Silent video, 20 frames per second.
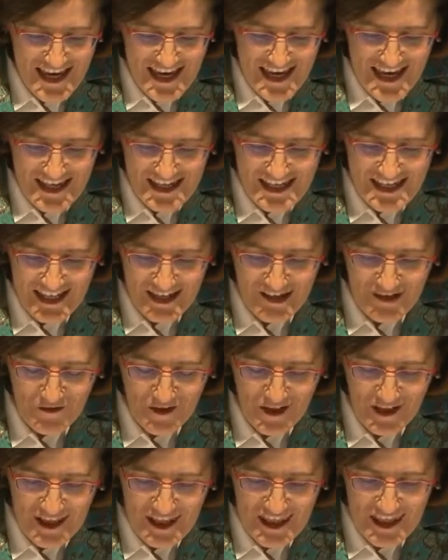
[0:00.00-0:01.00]
esa
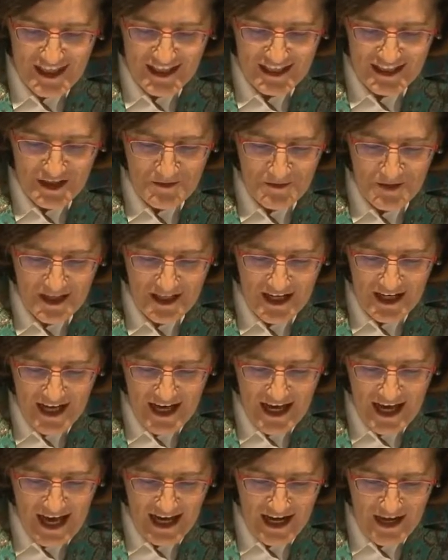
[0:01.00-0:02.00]
referencia también
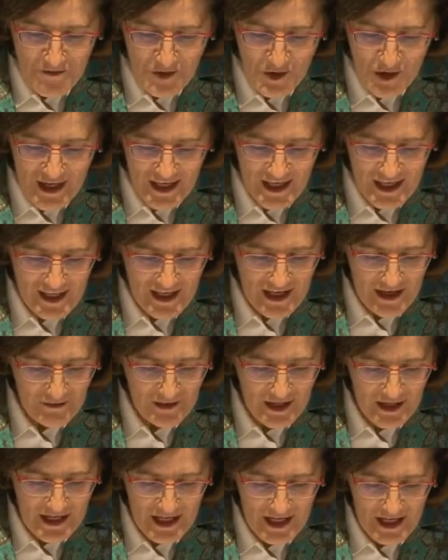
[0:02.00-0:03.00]
a, la muralla de
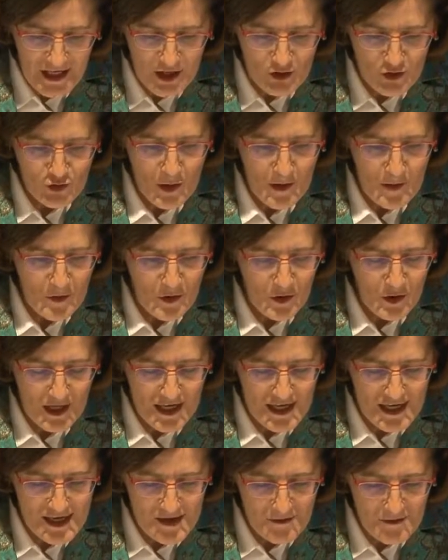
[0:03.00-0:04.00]
Ávila y su amor
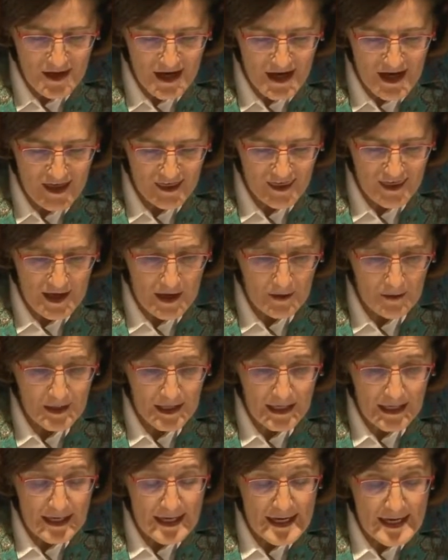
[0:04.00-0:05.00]
que lleva hacia
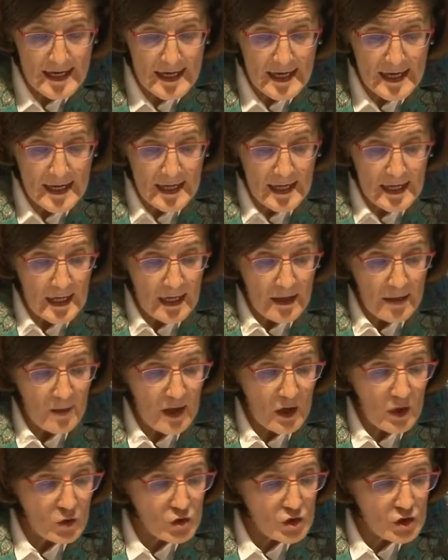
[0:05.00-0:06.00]
Ávila. Me
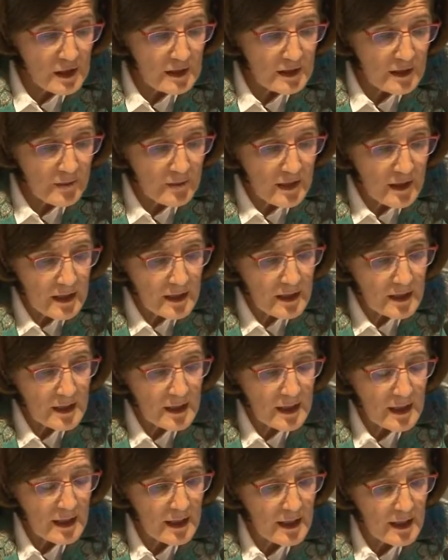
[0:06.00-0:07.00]
consta también
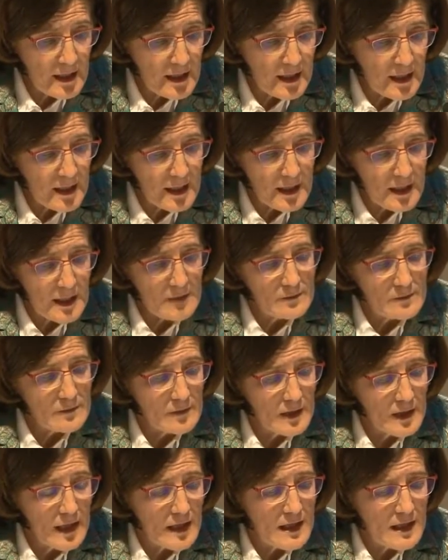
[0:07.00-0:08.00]
que,
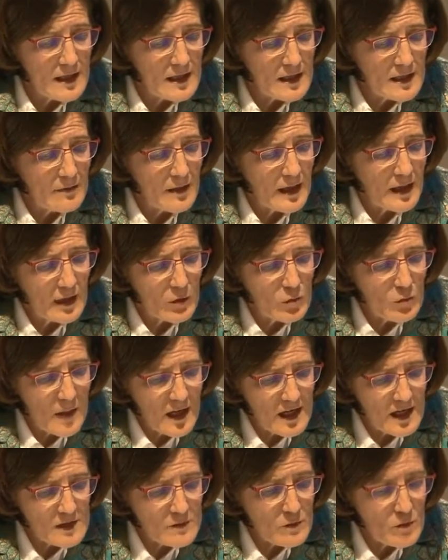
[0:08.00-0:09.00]
quiere llevar el
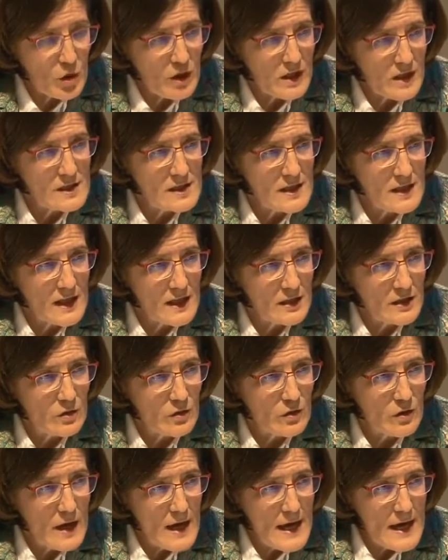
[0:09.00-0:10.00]
humanismo
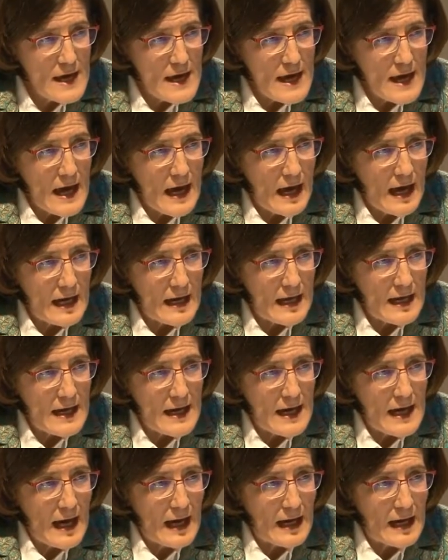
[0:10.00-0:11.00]
cristiano a
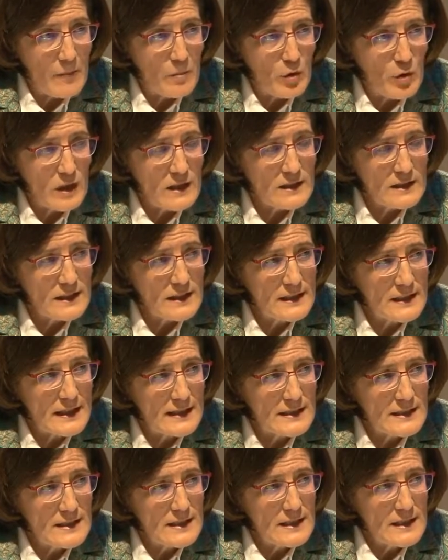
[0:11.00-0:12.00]
la, política
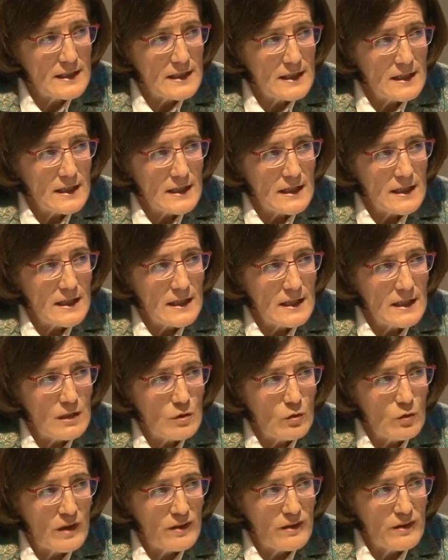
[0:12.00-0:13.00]
y
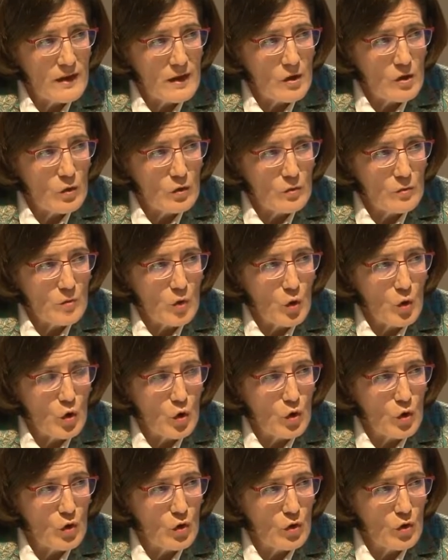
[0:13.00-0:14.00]
lo hace
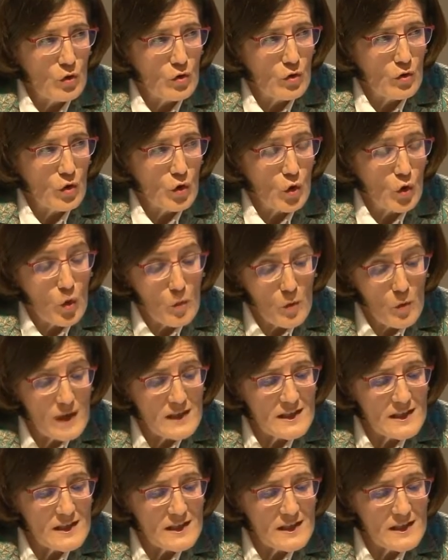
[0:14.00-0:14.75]
como, como él